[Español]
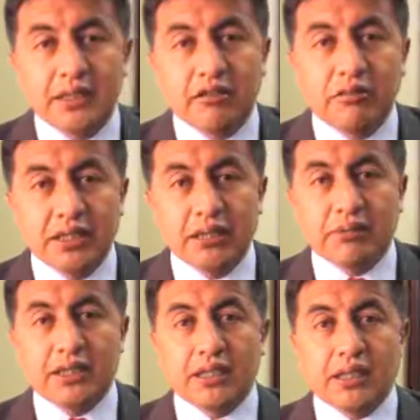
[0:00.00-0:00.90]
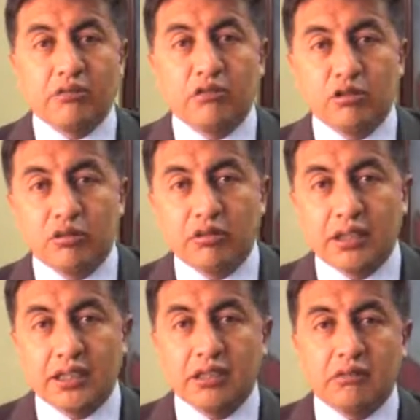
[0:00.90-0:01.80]
Se comienzan a presentar algunos
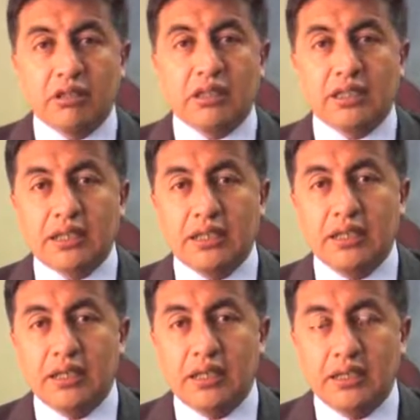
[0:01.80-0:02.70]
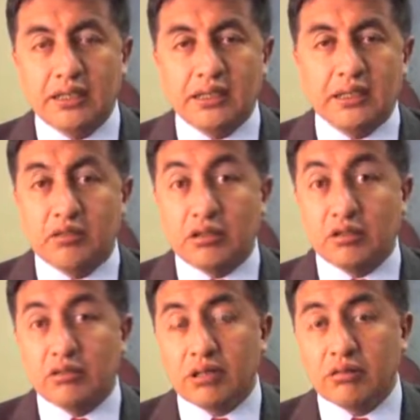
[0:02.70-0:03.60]
brotes, alguna eh,
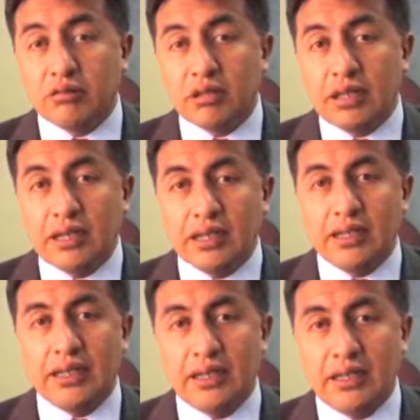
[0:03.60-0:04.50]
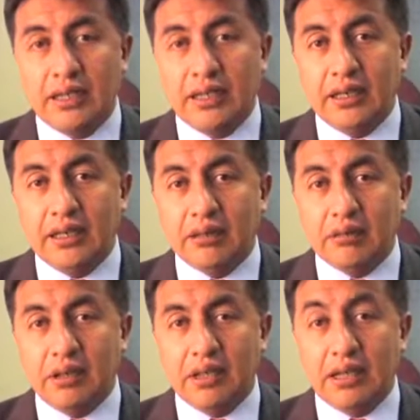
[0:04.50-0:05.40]
situación sobre todo
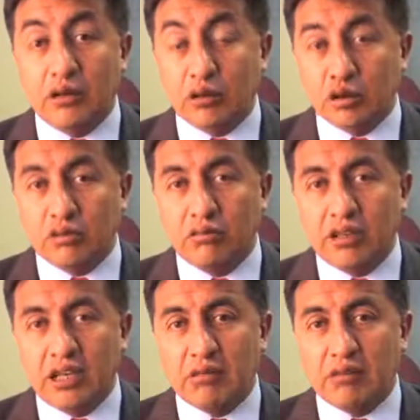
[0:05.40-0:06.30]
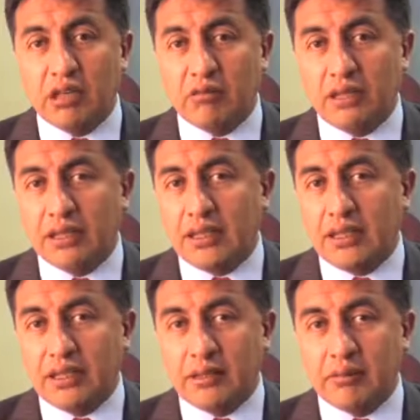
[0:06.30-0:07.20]
en, el consumo de agua, de un agua
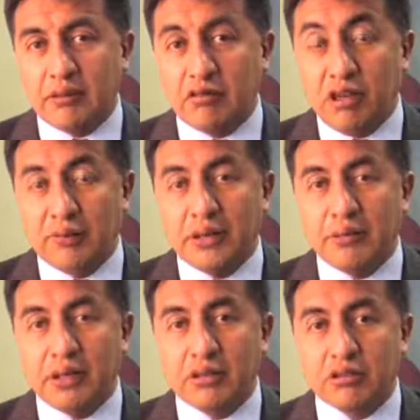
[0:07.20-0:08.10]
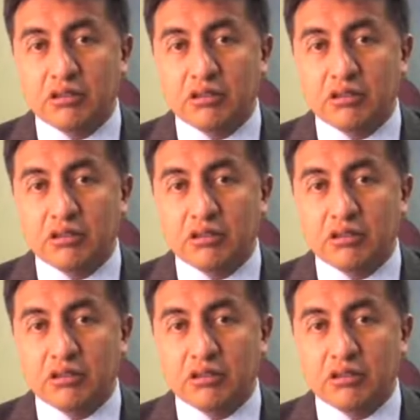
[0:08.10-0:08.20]
que no apta para el